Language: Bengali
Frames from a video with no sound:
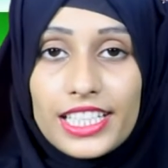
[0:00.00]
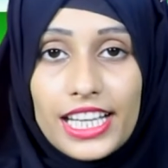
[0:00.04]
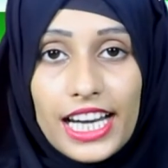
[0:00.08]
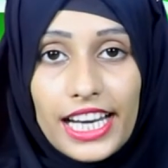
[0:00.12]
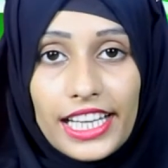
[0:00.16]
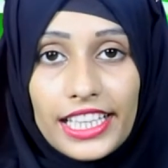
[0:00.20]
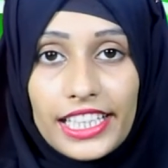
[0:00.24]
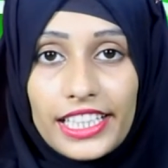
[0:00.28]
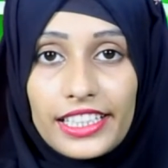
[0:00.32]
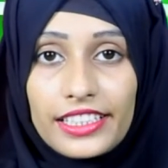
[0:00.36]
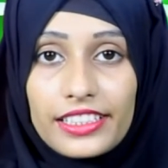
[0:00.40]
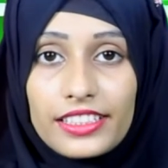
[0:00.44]

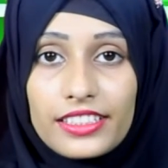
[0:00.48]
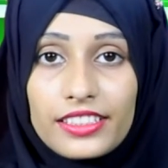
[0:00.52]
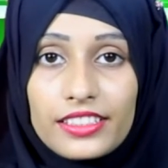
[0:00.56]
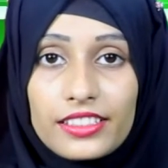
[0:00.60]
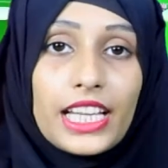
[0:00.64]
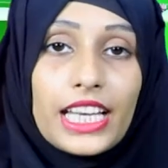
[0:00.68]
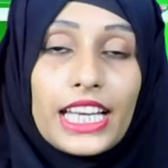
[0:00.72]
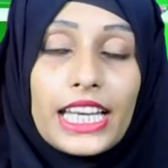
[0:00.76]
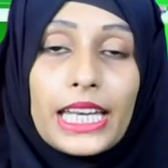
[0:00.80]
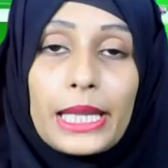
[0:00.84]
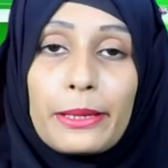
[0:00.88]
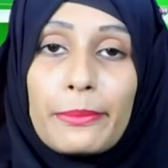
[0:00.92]
রানেই
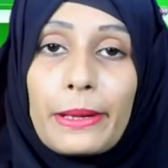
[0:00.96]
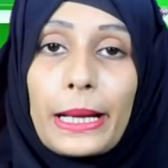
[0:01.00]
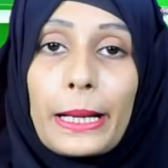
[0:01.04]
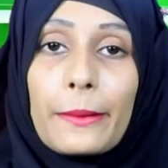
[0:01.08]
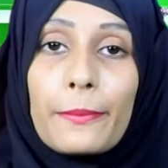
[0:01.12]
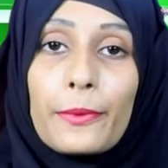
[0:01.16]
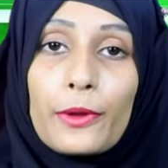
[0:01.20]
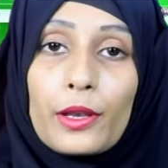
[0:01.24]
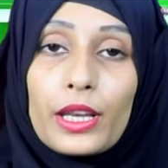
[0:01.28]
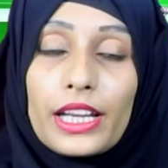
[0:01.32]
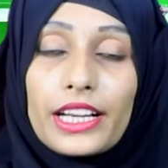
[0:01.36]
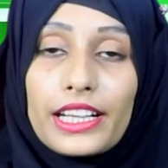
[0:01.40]

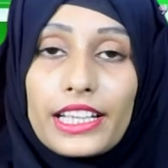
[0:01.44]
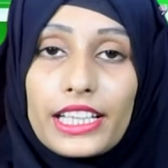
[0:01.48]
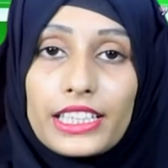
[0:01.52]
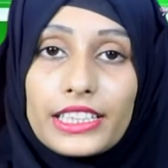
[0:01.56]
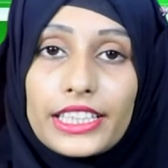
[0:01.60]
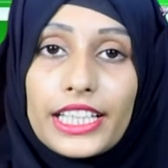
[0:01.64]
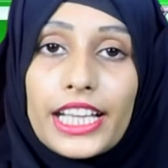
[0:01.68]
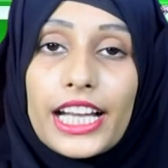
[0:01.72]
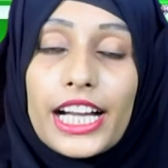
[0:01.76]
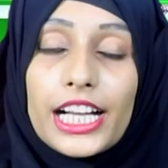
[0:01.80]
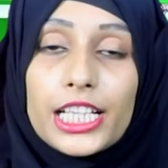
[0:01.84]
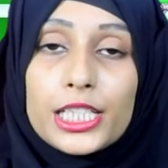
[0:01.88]
লিভারপুলের
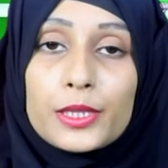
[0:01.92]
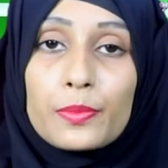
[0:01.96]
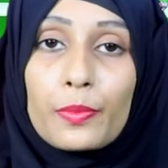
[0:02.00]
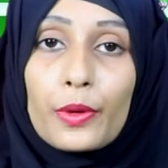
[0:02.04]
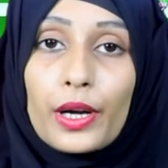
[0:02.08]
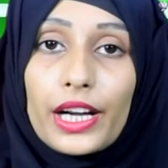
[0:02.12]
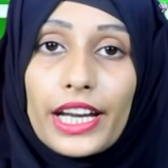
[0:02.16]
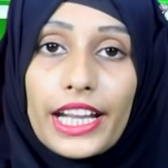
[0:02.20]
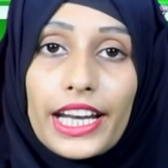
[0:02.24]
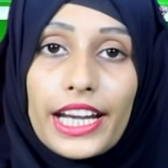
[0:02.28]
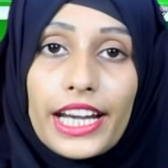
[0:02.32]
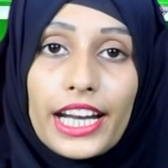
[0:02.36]
ইতিহাস
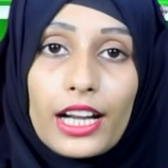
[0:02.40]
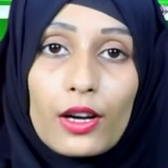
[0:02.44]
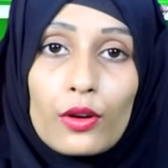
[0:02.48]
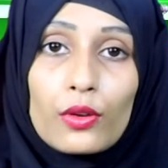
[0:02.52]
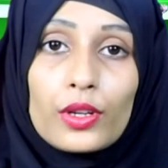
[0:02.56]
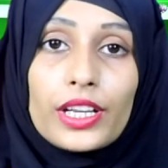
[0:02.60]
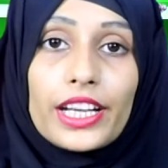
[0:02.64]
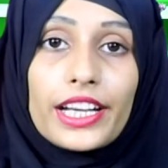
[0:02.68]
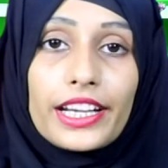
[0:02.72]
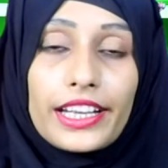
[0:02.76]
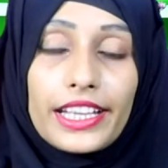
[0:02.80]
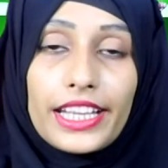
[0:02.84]
পরের
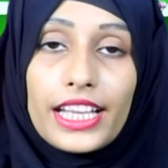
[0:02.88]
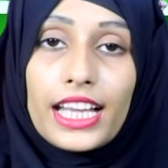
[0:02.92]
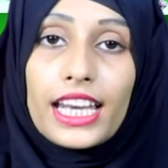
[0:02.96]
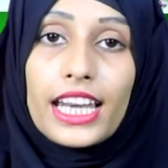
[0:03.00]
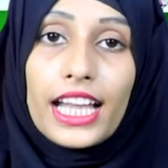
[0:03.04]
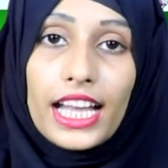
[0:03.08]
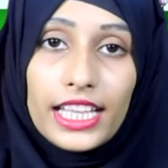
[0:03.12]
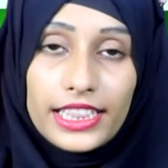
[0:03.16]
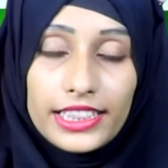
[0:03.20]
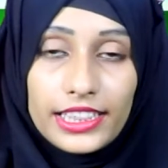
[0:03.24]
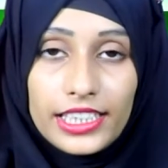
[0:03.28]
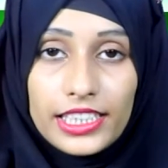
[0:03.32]
রাউন্ডে রিয়াল
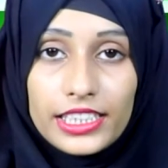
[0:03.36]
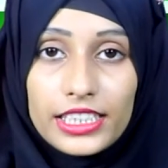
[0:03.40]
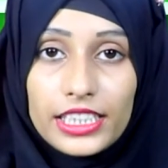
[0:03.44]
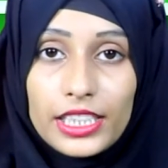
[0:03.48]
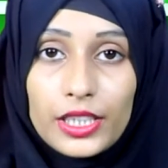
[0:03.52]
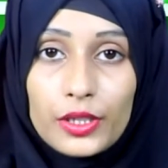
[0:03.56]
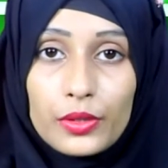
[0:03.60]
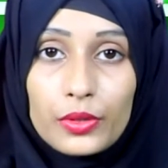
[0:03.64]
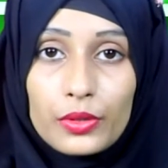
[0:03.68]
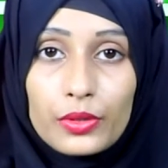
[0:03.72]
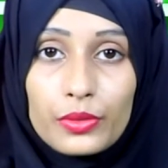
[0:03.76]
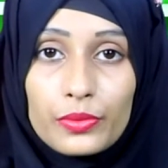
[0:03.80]

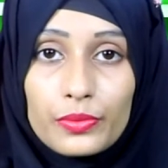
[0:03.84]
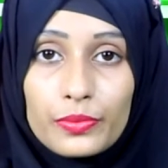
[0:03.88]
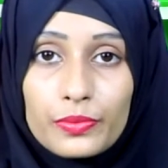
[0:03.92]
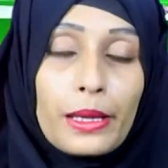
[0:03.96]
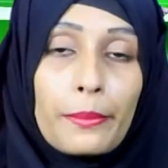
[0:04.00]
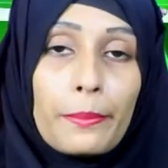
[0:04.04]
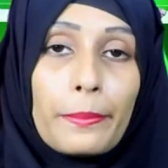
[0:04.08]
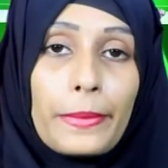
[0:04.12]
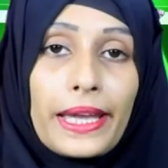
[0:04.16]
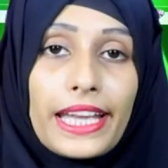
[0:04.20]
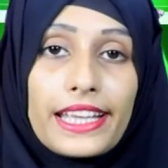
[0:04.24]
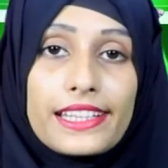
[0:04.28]
আতলেটিকো
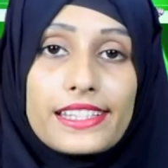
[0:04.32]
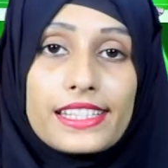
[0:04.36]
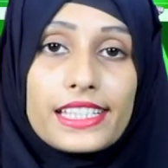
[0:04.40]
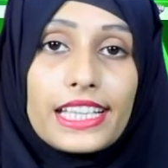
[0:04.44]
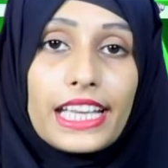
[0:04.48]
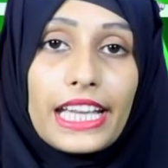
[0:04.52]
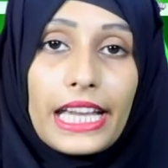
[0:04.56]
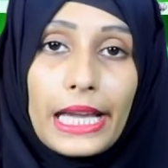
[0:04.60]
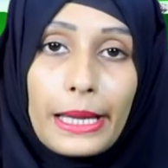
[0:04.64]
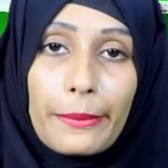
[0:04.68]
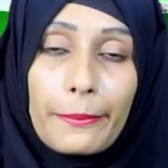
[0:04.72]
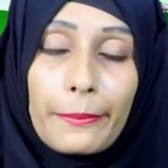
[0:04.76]

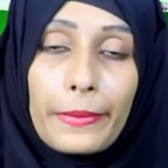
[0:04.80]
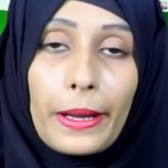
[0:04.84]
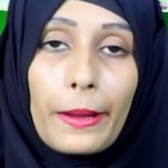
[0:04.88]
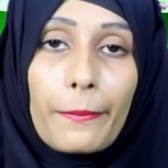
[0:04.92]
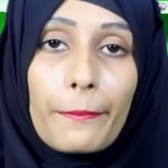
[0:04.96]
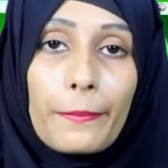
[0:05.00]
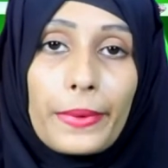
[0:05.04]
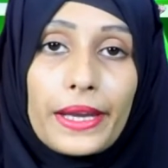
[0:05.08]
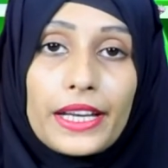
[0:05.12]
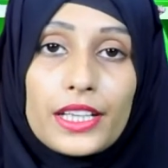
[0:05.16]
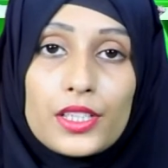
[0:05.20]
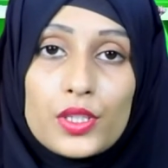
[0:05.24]
মেসি
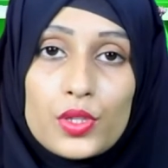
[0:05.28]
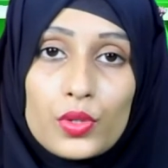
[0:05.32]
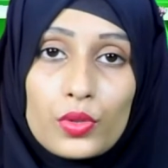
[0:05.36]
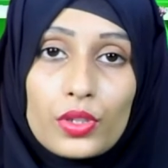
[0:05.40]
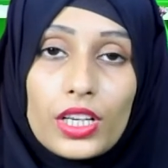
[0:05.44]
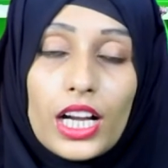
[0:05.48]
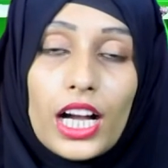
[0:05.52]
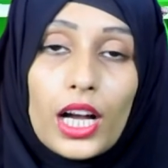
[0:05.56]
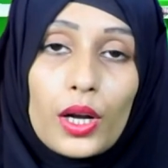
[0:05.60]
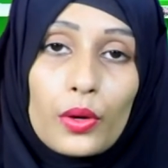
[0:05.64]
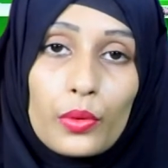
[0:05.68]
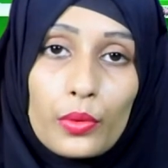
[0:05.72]
এমবাপ্পের
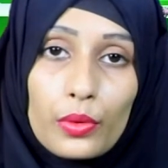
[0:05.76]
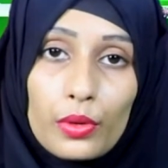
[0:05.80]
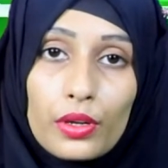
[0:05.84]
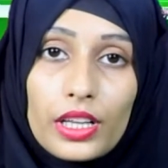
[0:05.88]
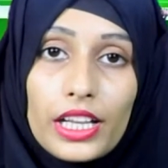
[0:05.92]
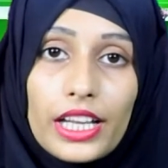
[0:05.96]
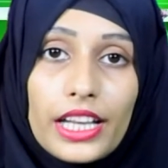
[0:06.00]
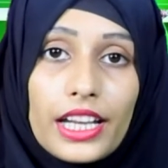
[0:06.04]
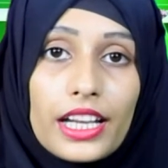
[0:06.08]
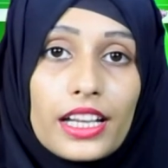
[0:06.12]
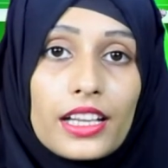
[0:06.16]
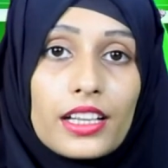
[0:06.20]
জুড়া
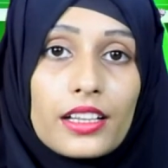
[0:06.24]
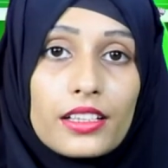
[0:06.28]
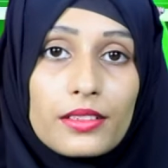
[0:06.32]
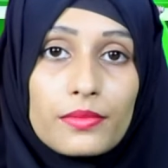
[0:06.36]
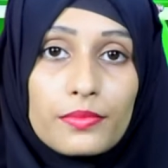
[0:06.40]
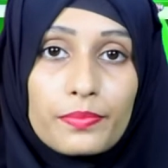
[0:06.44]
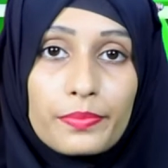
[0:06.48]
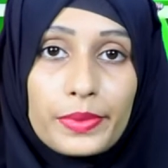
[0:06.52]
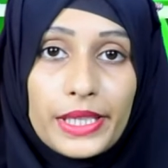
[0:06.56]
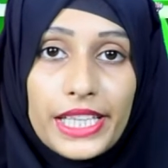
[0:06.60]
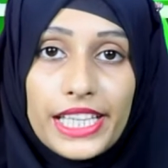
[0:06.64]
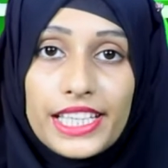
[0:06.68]
গোলে
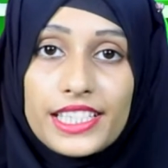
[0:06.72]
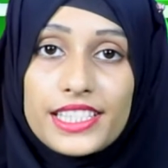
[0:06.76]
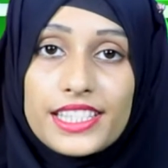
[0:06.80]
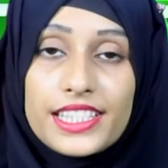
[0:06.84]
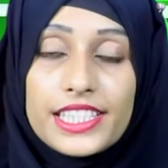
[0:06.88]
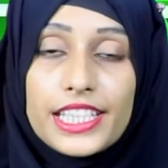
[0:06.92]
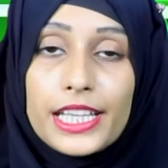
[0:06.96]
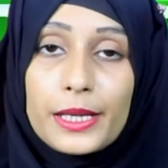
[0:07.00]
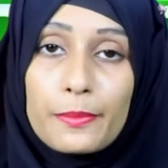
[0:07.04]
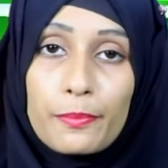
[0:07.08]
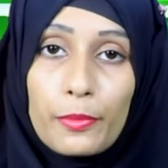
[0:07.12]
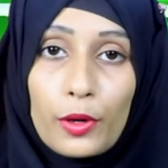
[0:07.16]

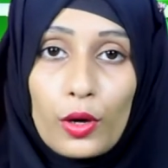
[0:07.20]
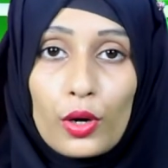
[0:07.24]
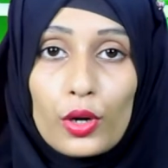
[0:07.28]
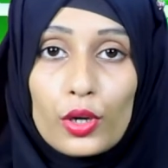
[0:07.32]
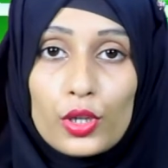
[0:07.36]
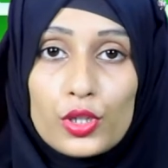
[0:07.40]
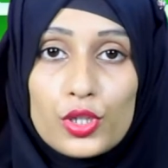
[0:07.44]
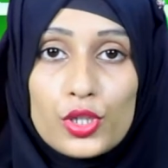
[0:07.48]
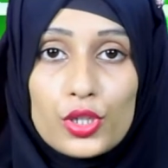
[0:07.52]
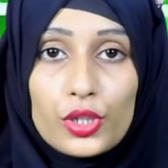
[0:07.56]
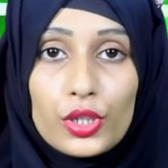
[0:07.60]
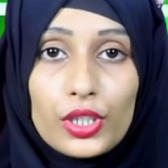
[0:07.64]
পিএসজির
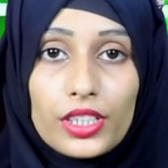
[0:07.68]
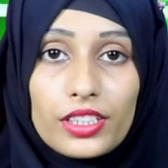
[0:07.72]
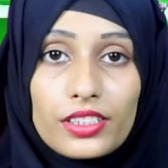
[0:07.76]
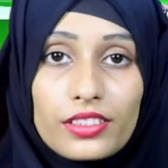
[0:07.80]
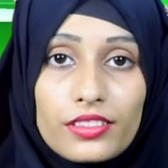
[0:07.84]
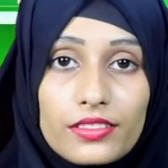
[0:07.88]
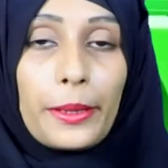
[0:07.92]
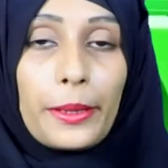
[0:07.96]
বড় জয়